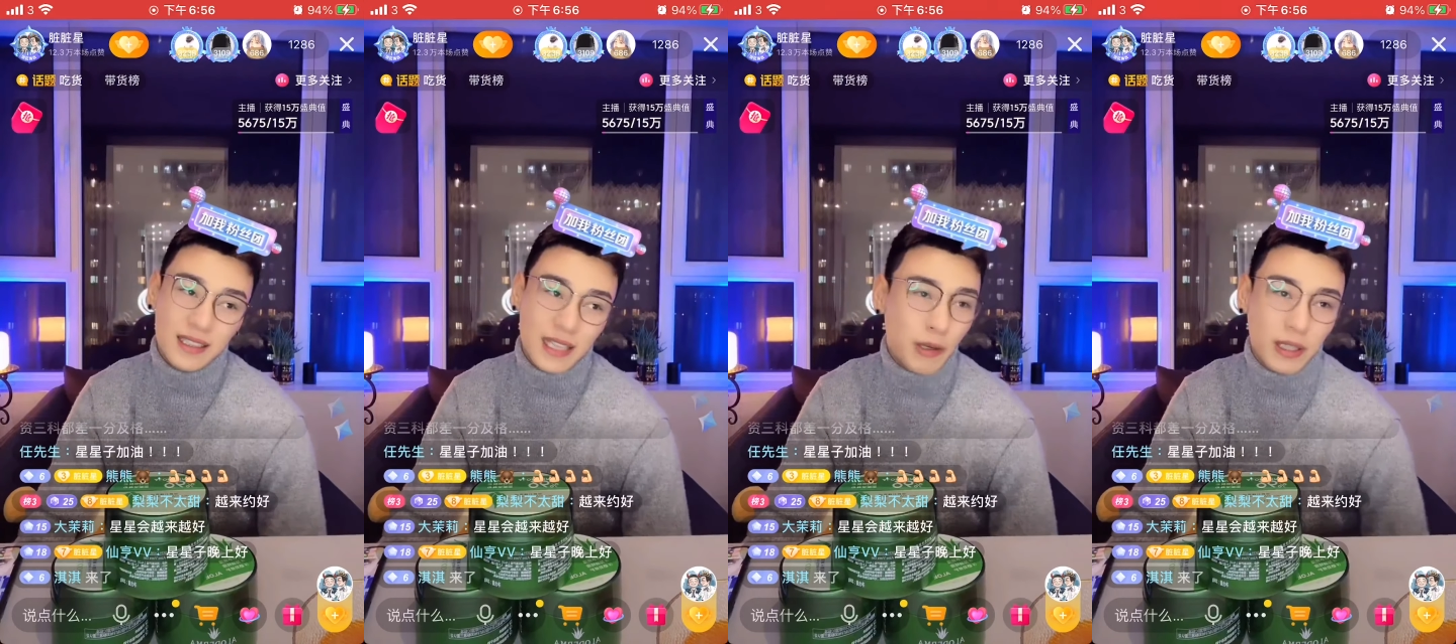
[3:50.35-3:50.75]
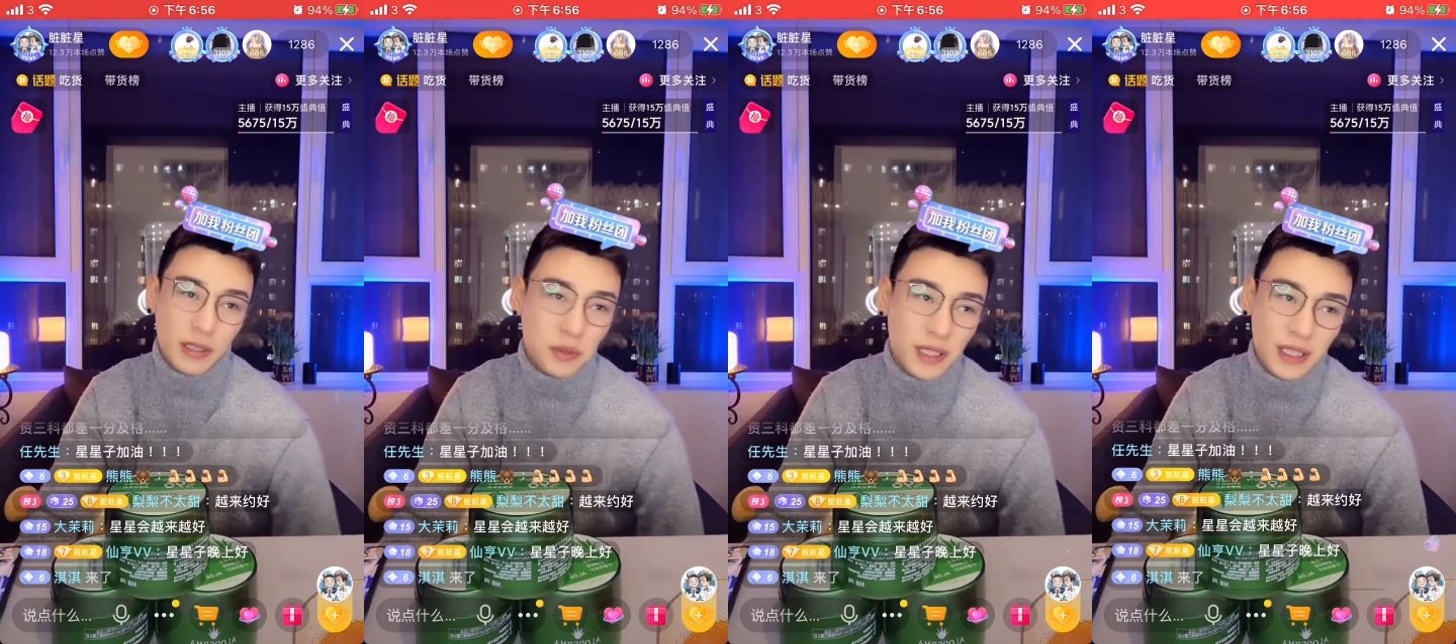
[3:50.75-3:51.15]
也有
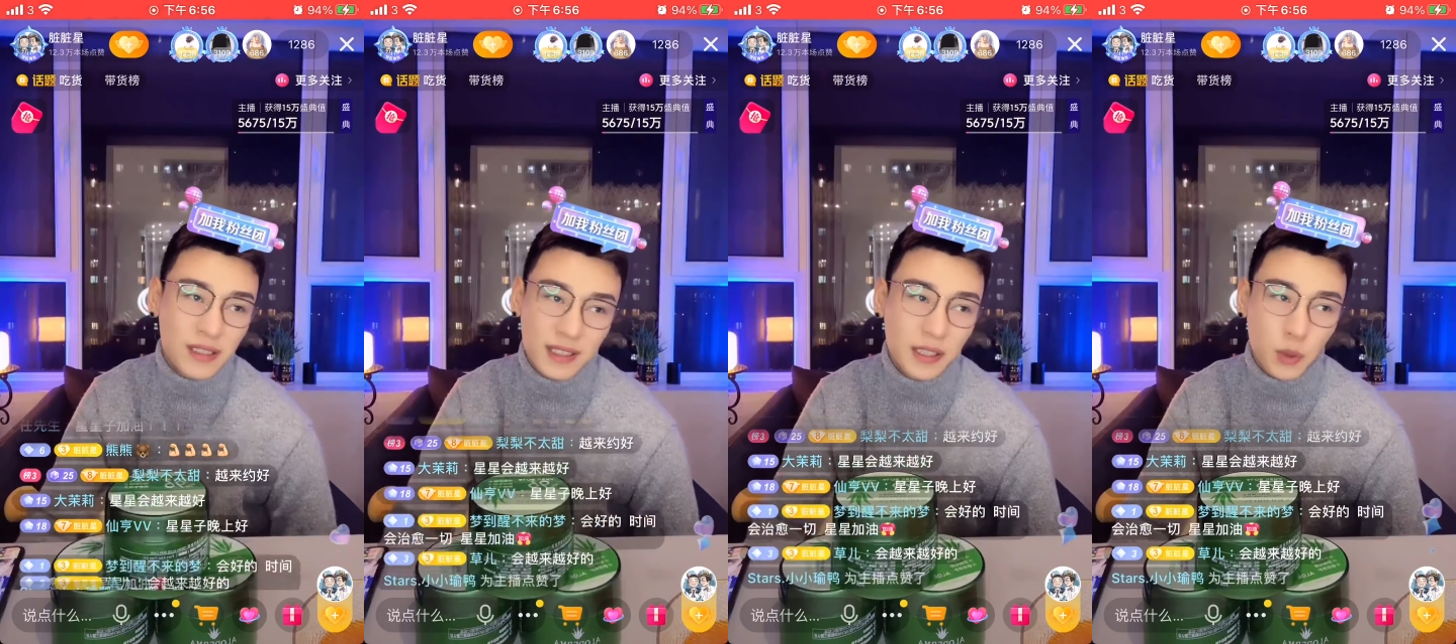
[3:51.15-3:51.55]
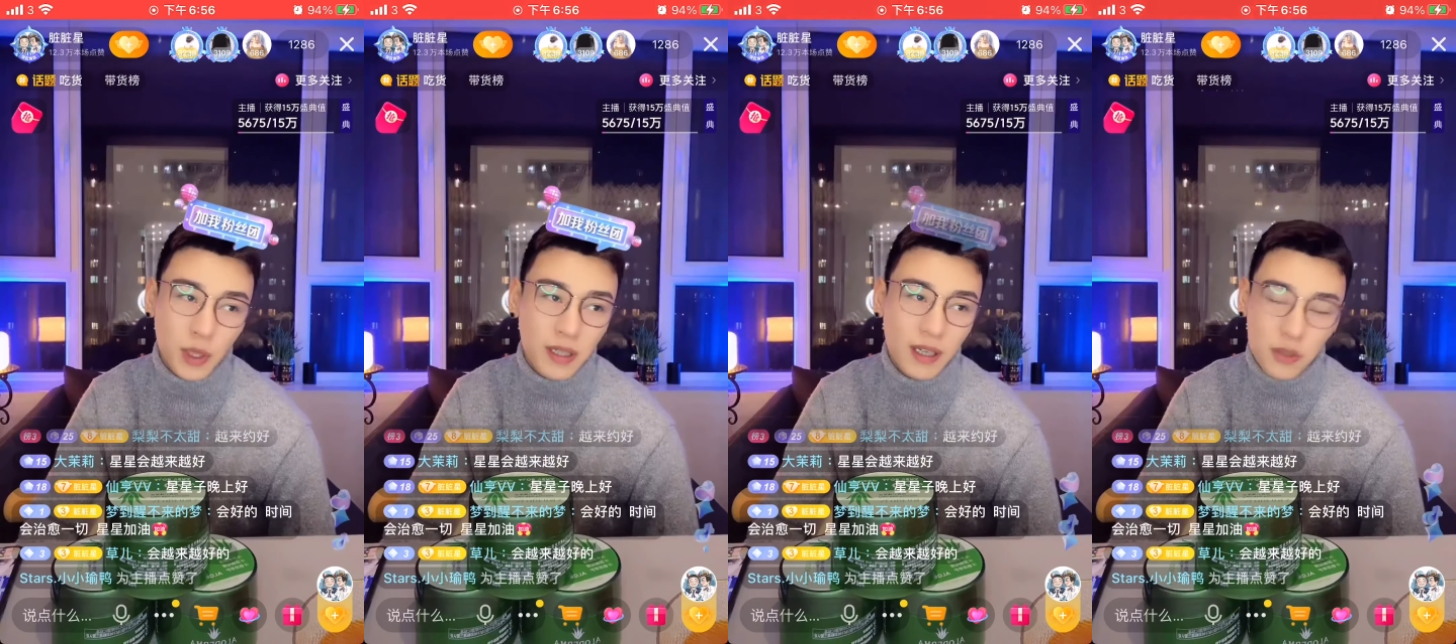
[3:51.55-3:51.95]
很多人私信我
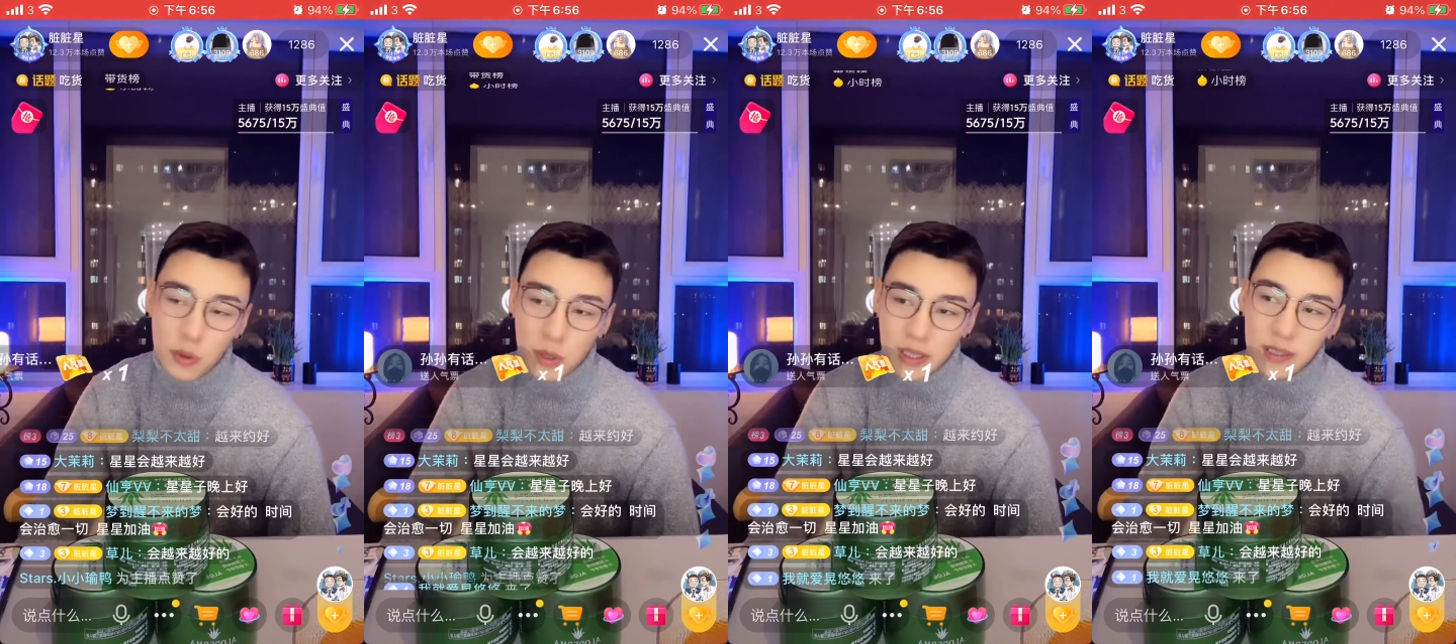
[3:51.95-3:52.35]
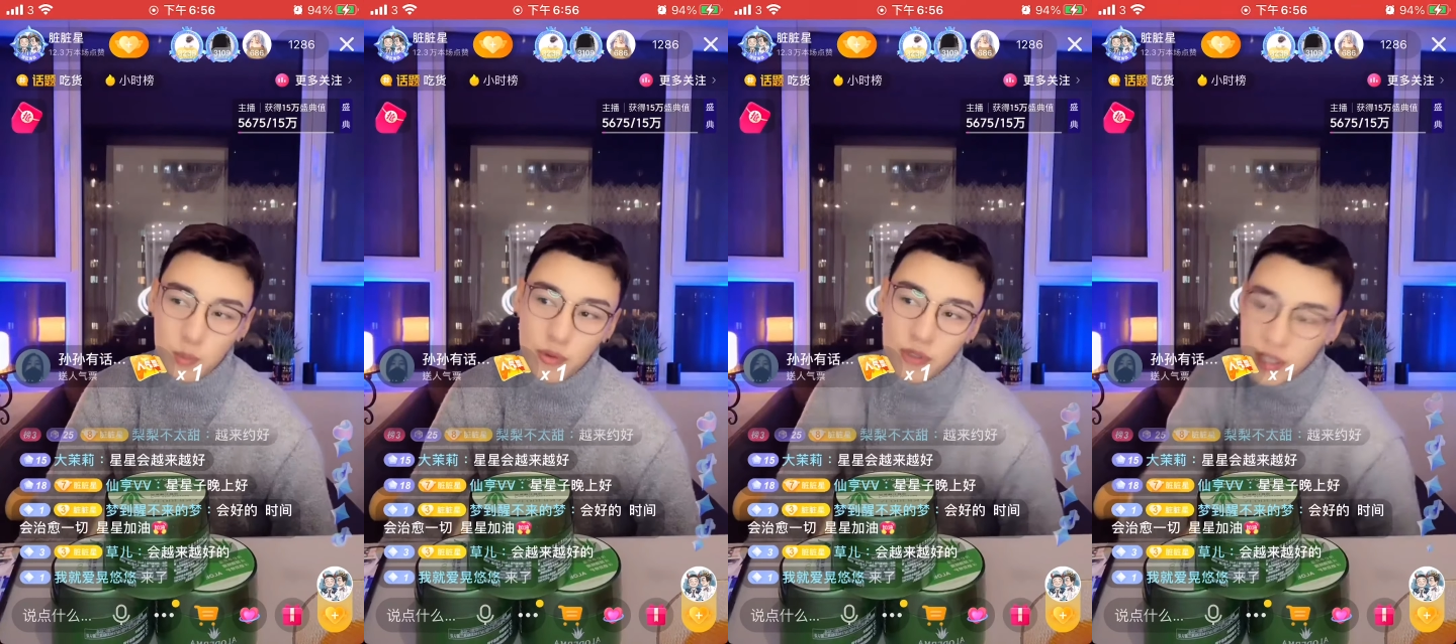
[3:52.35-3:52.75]
哥说我哥的
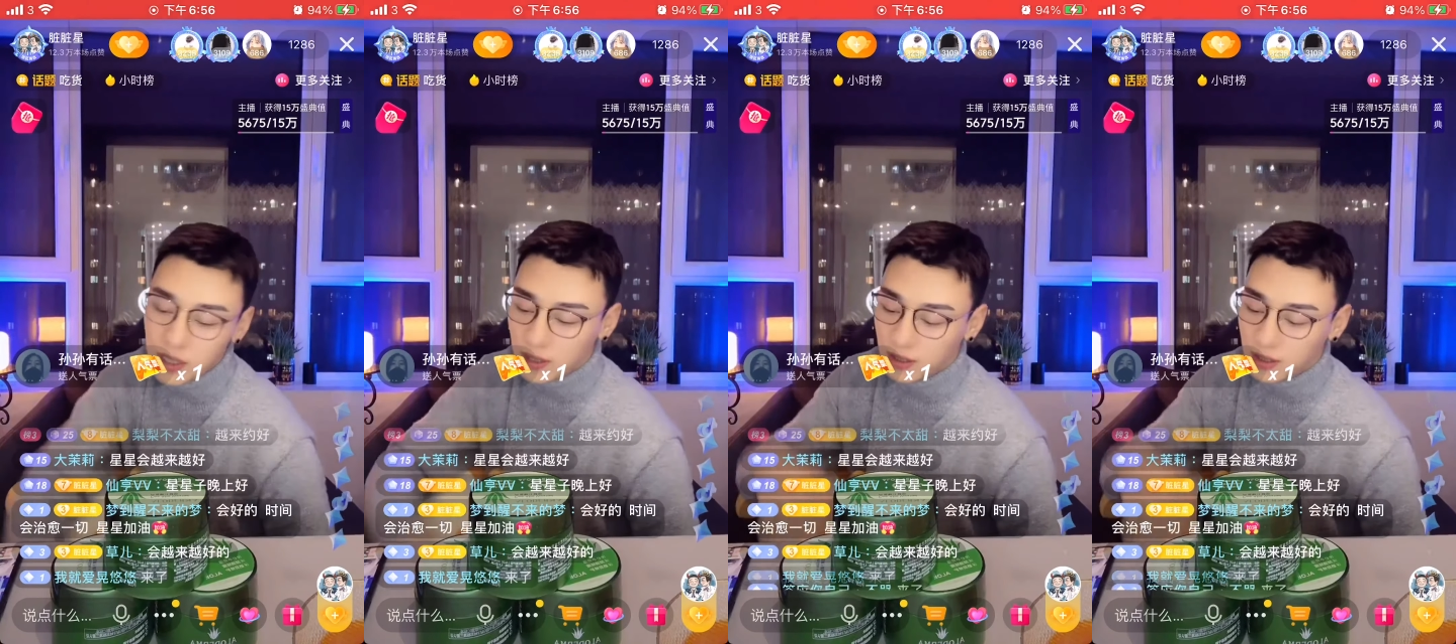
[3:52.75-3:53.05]
不是。